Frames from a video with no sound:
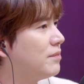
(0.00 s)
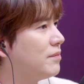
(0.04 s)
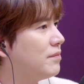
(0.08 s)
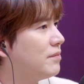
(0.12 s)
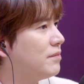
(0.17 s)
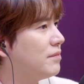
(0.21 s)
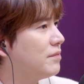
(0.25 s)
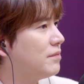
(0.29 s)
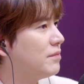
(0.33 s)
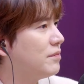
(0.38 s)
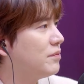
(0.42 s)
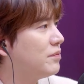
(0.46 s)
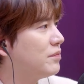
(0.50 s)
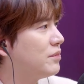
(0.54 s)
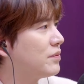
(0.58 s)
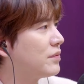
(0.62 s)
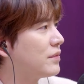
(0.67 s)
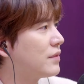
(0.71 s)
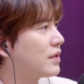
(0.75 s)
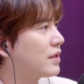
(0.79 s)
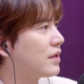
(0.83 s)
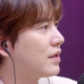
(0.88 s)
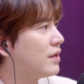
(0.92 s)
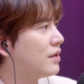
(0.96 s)

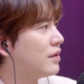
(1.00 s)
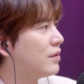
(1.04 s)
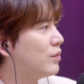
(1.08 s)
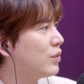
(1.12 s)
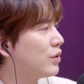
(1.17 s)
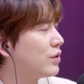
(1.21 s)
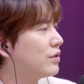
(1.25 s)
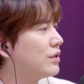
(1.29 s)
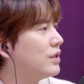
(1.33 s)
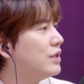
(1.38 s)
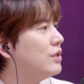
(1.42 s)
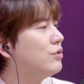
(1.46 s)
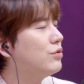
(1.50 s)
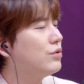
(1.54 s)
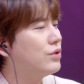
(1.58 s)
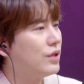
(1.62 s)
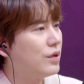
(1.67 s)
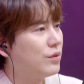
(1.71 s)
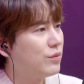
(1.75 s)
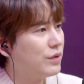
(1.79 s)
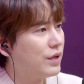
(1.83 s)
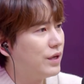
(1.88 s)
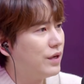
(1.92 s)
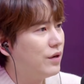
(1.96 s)
음 뭐 그런 이유
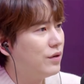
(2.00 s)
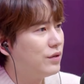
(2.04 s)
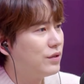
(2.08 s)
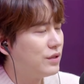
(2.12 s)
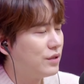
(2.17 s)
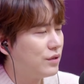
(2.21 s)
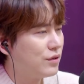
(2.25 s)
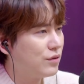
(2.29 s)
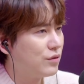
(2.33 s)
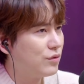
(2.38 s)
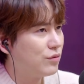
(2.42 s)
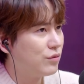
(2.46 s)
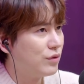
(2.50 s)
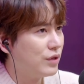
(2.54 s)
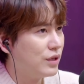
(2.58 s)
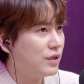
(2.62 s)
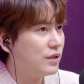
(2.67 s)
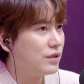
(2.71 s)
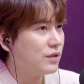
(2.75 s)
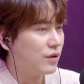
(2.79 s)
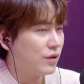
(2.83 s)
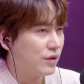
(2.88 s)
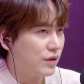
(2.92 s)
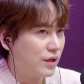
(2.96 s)
때문에 헤어질 수도
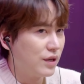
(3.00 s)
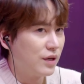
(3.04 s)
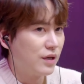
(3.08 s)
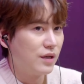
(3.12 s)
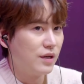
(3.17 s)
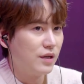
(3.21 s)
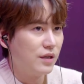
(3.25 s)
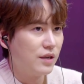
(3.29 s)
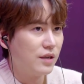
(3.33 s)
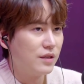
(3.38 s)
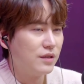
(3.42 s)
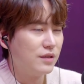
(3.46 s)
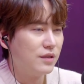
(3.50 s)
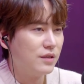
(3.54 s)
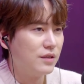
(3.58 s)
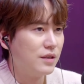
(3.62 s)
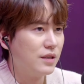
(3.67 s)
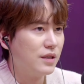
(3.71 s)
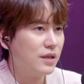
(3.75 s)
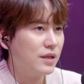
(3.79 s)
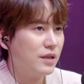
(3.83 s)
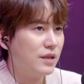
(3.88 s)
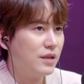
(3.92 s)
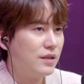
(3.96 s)

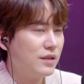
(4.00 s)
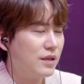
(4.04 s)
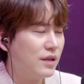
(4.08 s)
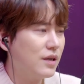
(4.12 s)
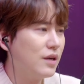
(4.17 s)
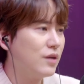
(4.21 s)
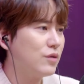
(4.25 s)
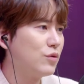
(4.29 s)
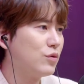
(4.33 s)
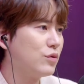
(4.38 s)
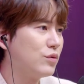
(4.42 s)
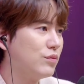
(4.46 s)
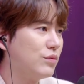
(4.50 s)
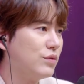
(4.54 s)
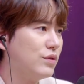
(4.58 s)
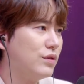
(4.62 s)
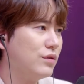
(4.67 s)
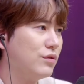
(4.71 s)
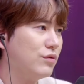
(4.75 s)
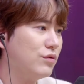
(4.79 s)
있었다라는 생각도 좀